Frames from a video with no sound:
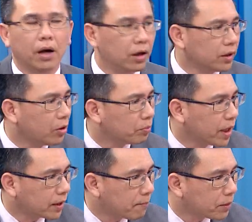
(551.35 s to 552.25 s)
哦，那我们
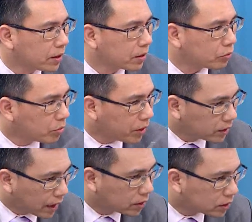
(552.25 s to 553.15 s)
不要谈别的，我
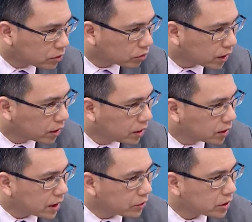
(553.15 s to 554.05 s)
们谈的是重点。
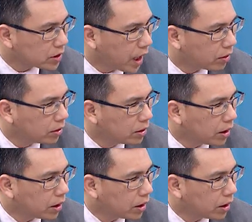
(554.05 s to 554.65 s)
三月七号